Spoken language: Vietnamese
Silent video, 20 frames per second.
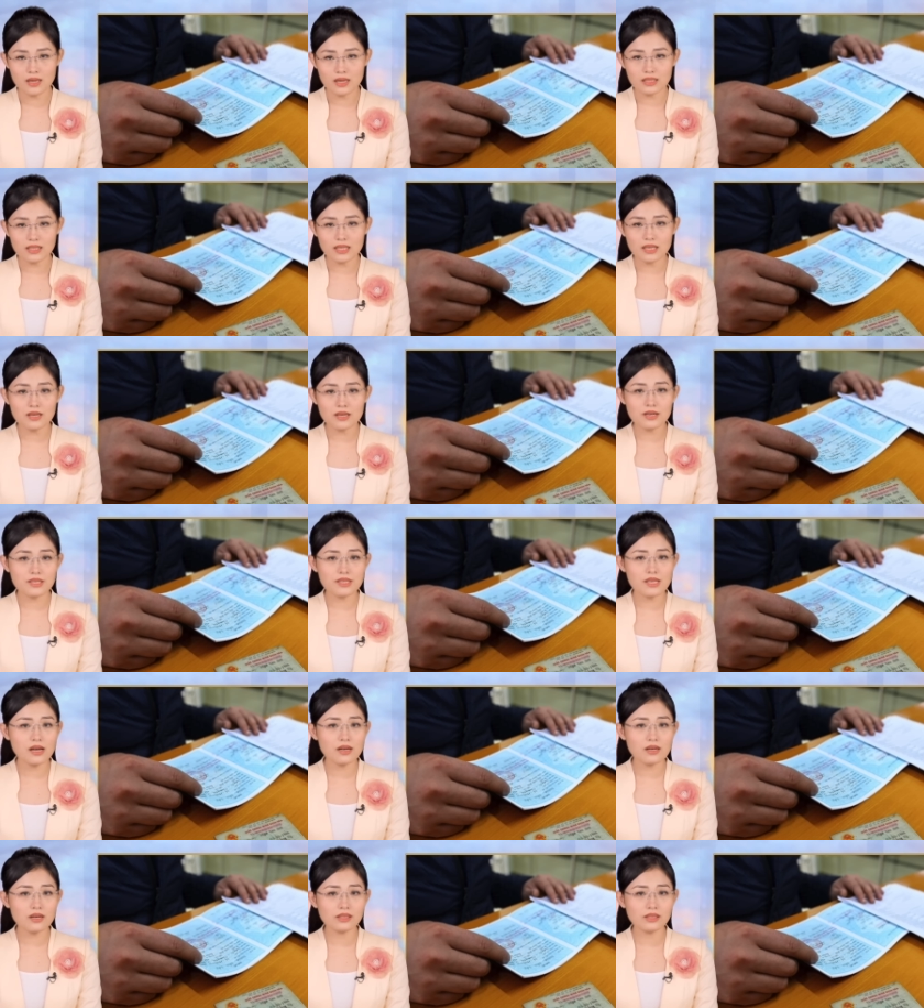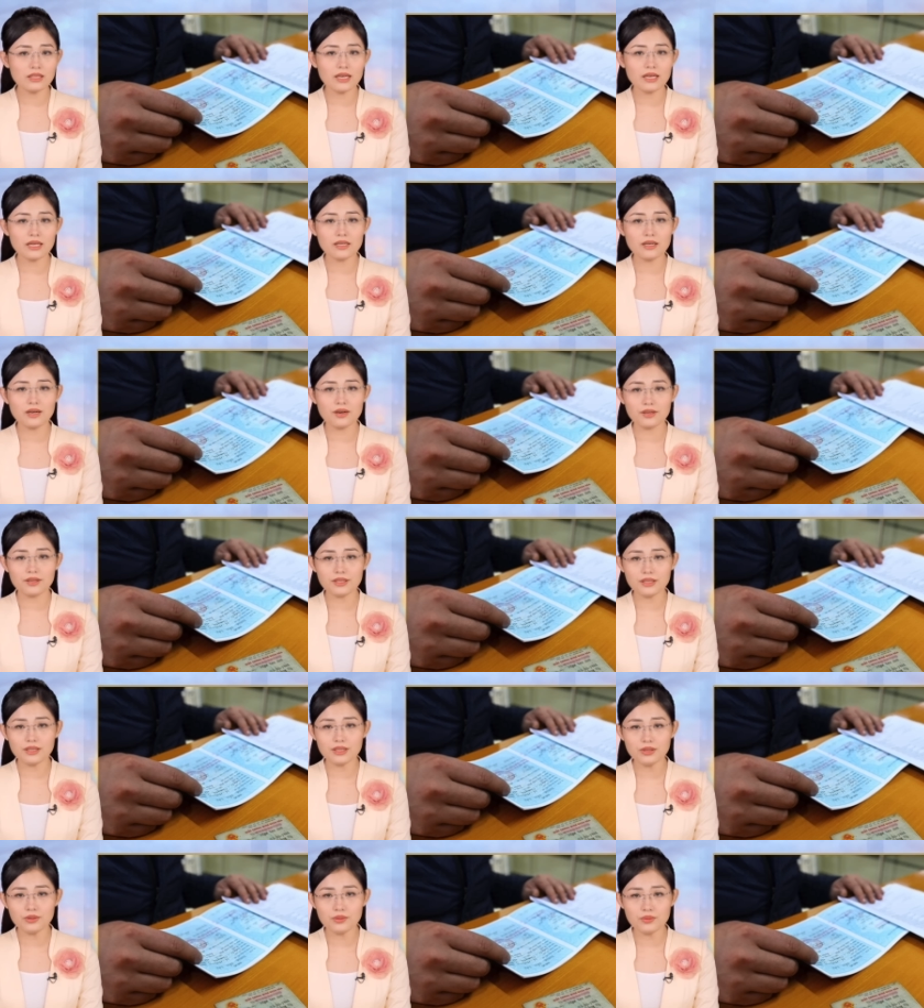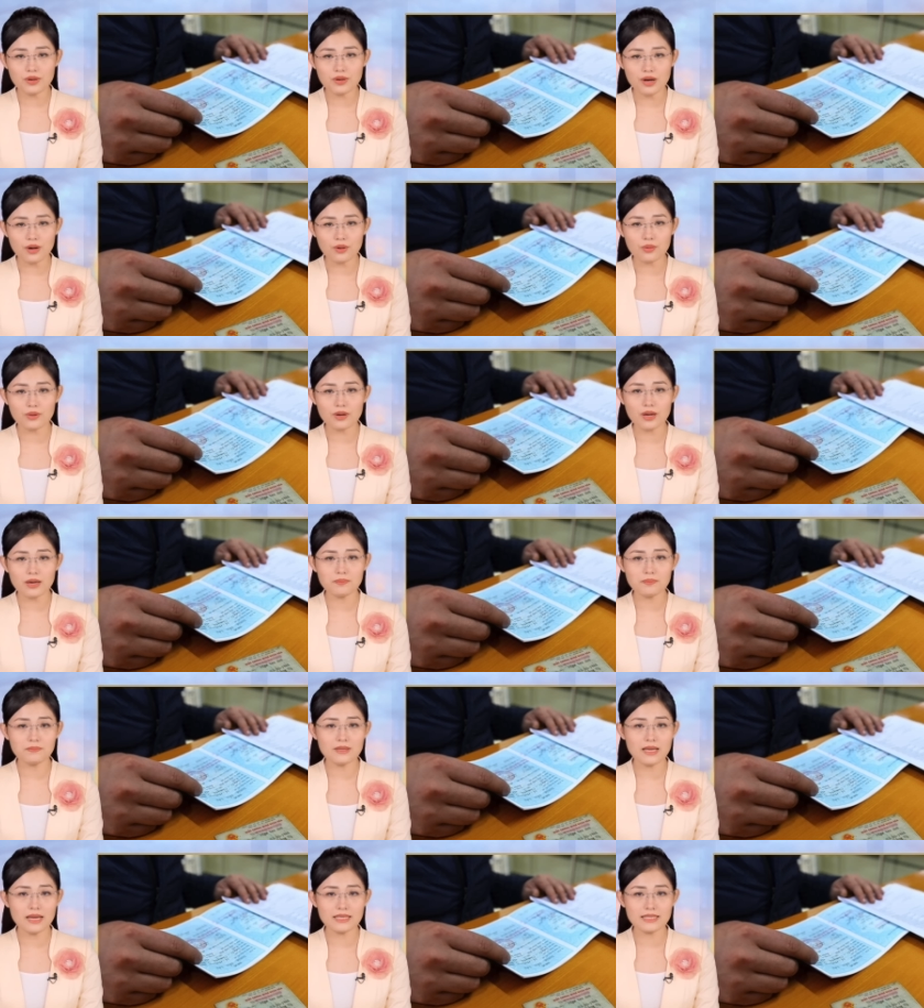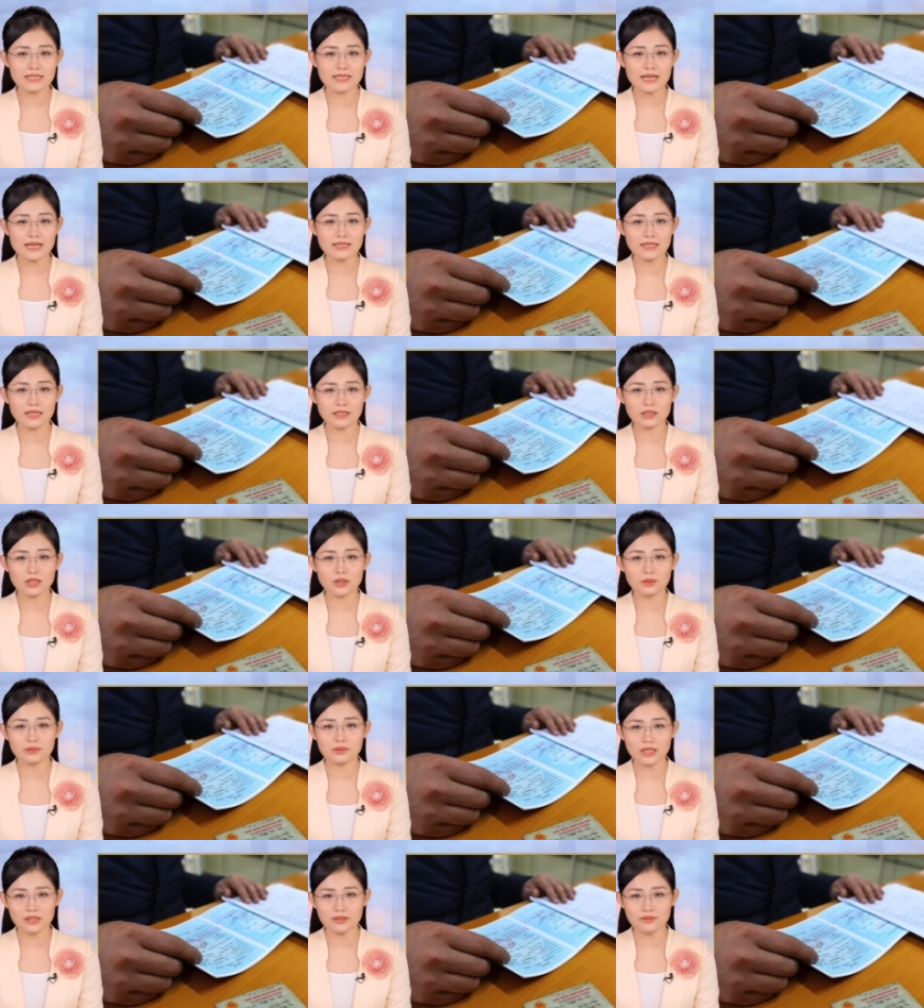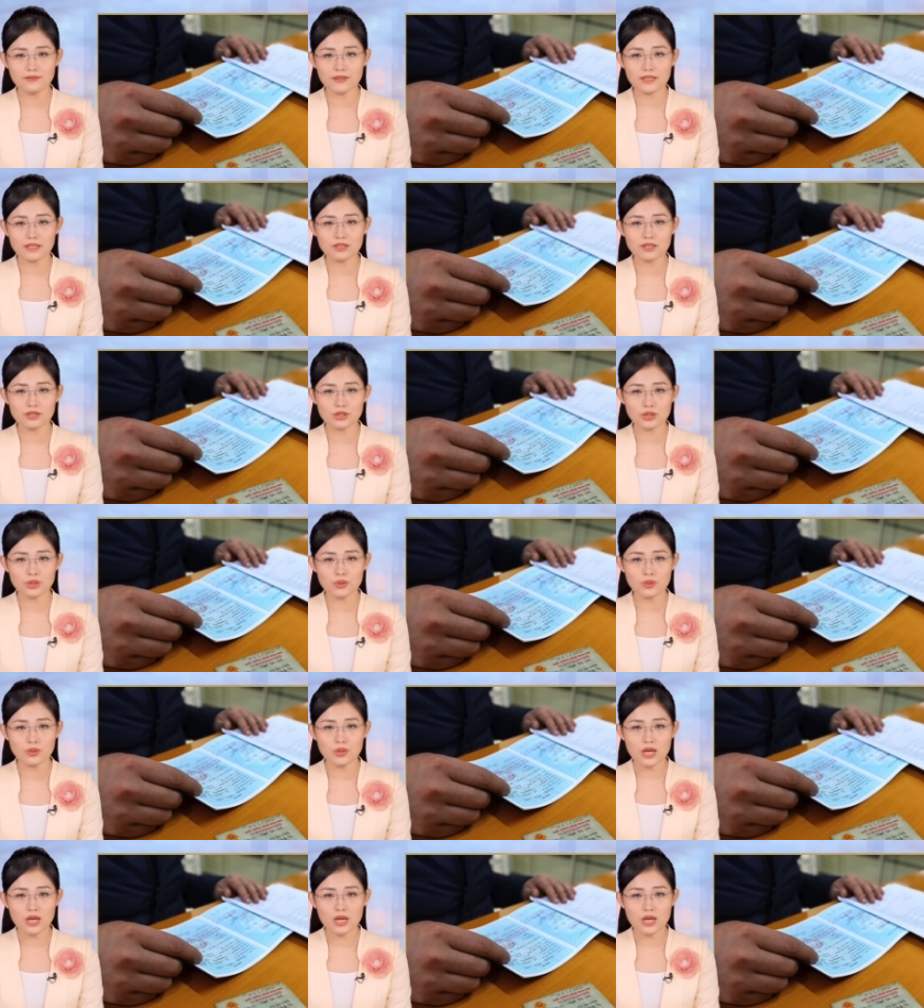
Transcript: thì người dân có thể gửi yêu cầu cấp giấy xác nhận thông tin về cư trú